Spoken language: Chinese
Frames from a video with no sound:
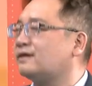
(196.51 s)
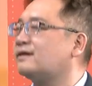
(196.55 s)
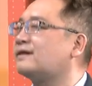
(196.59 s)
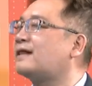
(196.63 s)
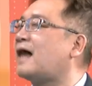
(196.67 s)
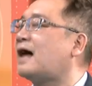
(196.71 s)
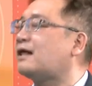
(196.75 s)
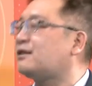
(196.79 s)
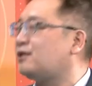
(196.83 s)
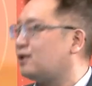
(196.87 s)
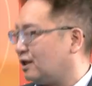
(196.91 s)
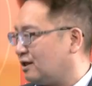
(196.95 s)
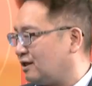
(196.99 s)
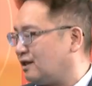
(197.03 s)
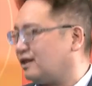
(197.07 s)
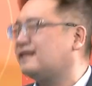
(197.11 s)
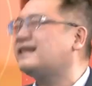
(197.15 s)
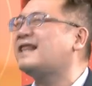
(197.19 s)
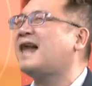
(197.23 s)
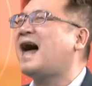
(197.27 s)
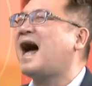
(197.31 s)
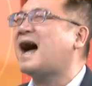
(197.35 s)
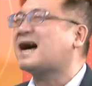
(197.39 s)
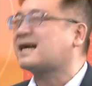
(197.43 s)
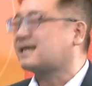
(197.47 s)
男人，
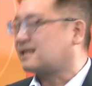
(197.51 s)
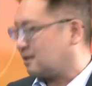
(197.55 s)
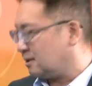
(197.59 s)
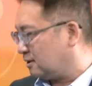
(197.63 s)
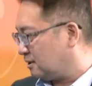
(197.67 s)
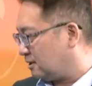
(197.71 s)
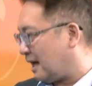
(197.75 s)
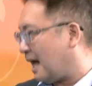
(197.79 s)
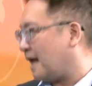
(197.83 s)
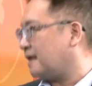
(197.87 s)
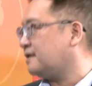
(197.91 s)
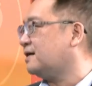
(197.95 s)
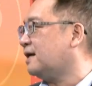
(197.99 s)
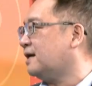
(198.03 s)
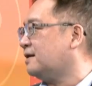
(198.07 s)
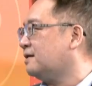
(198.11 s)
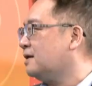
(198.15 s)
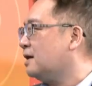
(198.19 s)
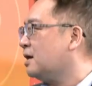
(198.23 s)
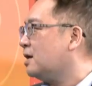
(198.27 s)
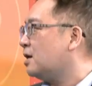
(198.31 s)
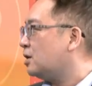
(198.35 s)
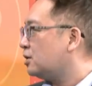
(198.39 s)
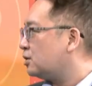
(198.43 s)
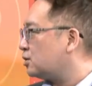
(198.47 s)
那个男人
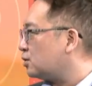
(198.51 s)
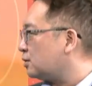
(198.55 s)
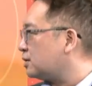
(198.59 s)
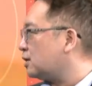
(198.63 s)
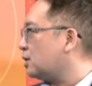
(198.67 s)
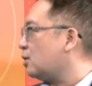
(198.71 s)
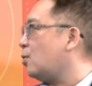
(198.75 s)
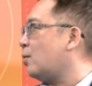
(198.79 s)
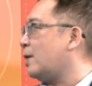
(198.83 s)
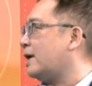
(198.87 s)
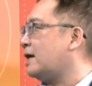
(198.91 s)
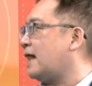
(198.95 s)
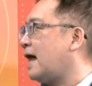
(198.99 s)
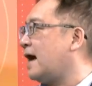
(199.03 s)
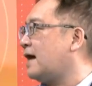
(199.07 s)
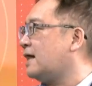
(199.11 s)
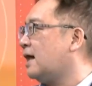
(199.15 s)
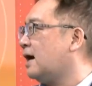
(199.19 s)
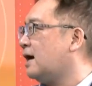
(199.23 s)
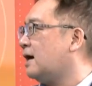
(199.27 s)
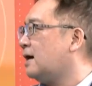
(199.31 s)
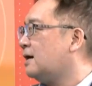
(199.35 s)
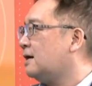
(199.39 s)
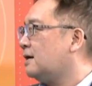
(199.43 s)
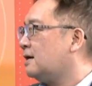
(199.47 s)
就已经回来
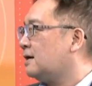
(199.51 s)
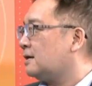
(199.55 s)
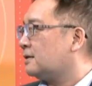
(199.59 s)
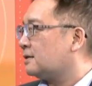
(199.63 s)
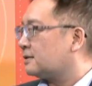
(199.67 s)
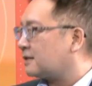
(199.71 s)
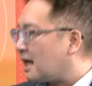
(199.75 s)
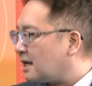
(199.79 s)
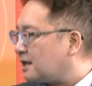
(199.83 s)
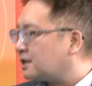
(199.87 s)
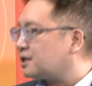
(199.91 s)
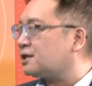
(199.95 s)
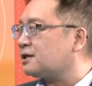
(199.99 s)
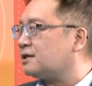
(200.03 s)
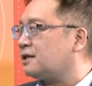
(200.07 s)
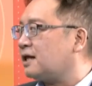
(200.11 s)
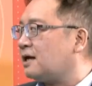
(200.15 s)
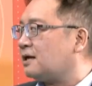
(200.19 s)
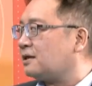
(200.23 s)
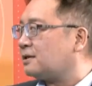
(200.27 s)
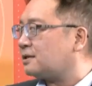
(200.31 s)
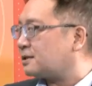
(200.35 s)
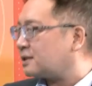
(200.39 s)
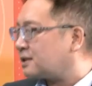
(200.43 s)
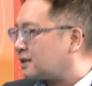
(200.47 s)
了。但是呢，
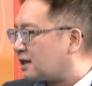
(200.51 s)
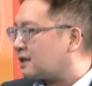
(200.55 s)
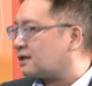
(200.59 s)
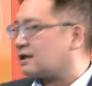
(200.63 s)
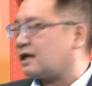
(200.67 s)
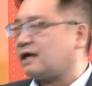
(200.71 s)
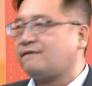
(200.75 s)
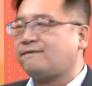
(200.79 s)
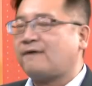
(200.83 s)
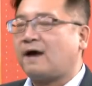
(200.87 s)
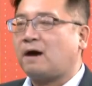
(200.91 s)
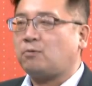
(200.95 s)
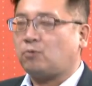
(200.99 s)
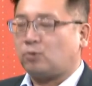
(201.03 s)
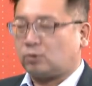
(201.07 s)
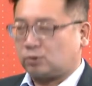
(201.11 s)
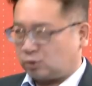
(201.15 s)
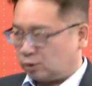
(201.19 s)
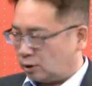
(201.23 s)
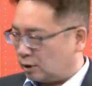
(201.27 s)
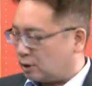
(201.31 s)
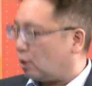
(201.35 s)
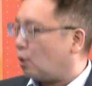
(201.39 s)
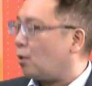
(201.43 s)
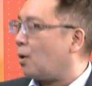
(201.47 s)
这个地方我
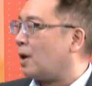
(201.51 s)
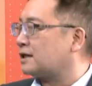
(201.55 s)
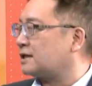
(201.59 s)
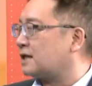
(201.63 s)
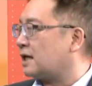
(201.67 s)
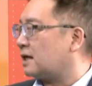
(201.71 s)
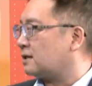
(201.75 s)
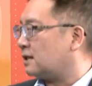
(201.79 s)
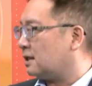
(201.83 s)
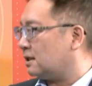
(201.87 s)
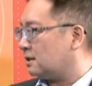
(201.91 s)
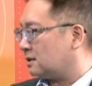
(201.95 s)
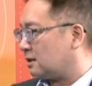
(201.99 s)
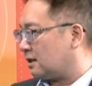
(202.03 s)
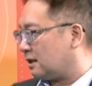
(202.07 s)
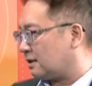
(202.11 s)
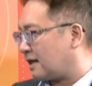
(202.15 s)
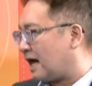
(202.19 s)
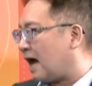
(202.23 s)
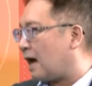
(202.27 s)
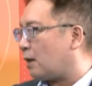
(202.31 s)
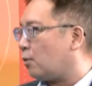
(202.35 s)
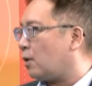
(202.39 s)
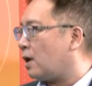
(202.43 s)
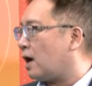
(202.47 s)
觉得画上很很
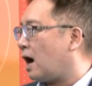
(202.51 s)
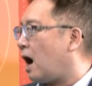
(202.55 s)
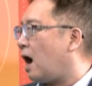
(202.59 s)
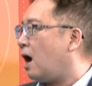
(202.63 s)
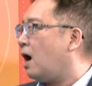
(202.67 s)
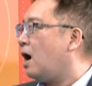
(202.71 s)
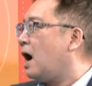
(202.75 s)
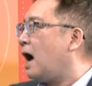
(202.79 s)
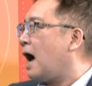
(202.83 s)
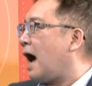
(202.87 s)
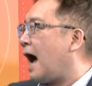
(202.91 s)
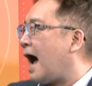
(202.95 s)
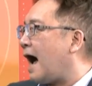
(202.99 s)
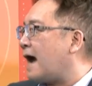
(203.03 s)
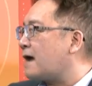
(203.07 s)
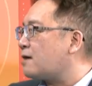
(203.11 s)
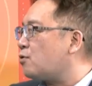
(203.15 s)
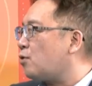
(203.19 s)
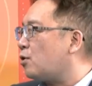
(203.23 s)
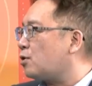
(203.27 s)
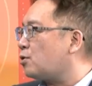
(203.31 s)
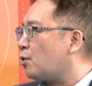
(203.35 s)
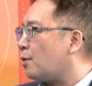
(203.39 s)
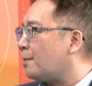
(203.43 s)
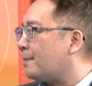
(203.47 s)
大的问号。韩
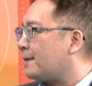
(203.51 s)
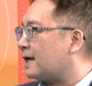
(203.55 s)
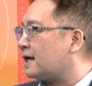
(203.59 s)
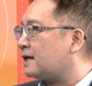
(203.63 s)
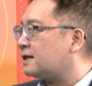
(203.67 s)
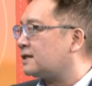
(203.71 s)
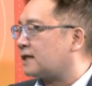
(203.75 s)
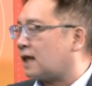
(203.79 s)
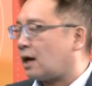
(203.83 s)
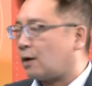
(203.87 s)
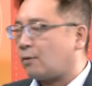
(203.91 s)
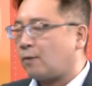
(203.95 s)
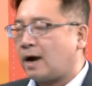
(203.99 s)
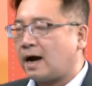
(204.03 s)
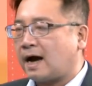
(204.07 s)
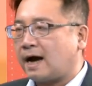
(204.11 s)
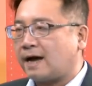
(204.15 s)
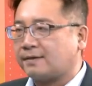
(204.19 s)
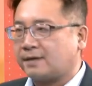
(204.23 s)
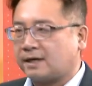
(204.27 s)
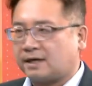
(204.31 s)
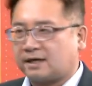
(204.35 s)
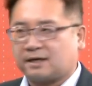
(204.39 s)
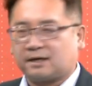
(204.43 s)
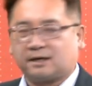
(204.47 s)
国有没有蒋万
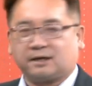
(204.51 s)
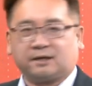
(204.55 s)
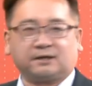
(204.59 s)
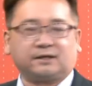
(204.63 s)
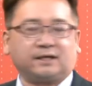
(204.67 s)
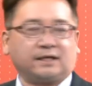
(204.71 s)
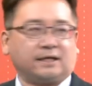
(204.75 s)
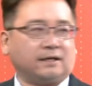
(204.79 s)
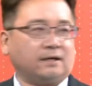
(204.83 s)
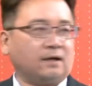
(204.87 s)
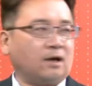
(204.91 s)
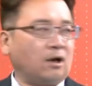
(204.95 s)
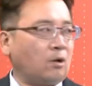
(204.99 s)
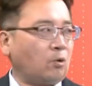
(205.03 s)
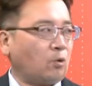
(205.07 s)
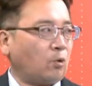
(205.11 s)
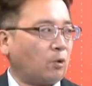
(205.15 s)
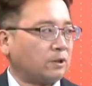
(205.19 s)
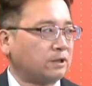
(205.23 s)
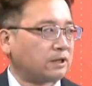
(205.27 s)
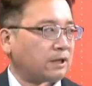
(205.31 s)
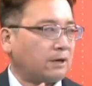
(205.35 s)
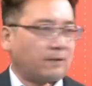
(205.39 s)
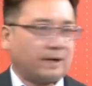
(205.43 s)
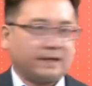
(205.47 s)
安的合体？
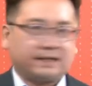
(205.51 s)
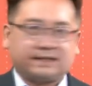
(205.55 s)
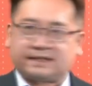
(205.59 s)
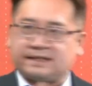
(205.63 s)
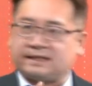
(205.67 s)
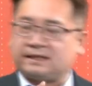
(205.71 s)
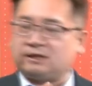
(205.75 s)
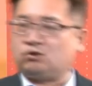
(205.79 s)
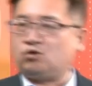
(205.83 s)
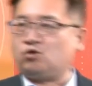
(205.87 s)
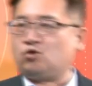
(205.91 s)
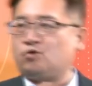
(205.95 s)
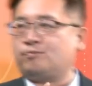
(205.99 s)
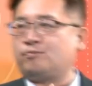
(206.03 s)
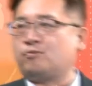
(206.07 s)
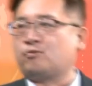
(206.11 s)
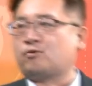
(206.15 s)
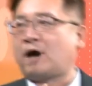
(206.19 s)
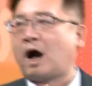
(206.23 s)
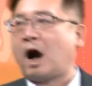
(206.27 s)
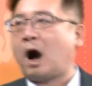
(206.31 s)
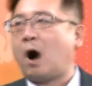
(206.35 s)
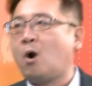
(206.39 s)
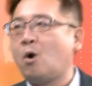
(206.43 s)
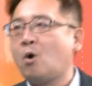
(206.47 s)
我认为几率不
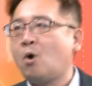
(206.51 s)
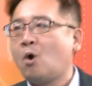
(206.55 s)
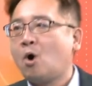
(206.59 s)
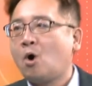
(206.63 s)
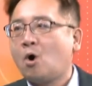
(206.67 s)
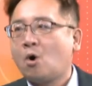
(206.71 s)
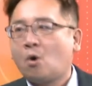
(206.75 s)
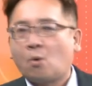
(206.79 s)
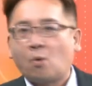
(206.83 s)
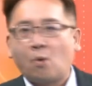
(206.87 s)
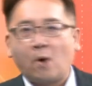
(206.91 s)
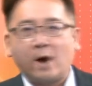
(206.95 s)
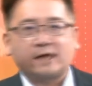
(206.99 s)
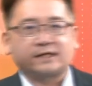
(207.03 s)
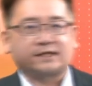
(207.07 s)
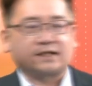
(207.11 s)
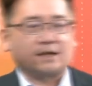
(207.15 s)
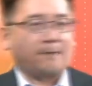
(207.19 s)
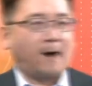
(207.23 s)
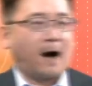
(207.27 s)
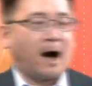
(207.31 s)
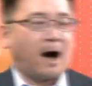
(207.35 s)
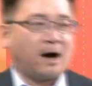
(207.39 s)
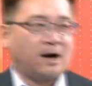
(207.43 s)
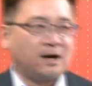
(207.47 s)
高。哦，为什么？为
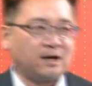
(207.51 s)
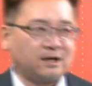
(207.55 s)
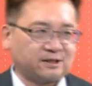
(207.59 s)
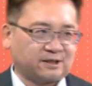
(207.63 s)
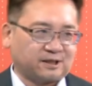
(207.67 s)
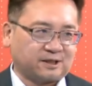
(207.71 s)
什么？